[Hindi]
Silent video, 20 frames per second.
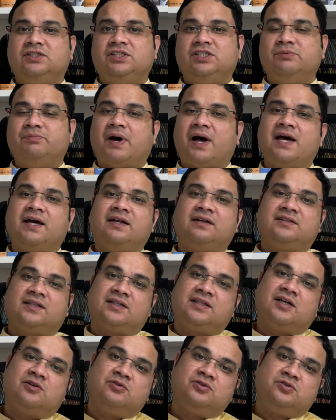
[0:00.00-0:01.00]
छिपाया रहता
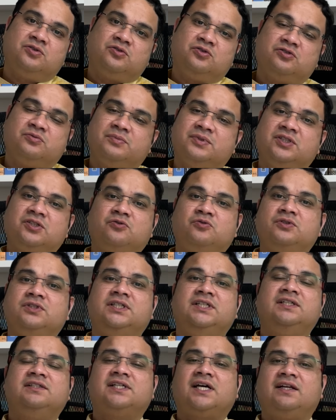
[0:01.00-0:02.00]
था वो चोर उसमें से
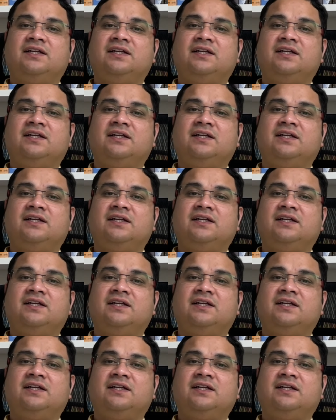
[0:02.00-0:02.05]
कुछ हिस्सा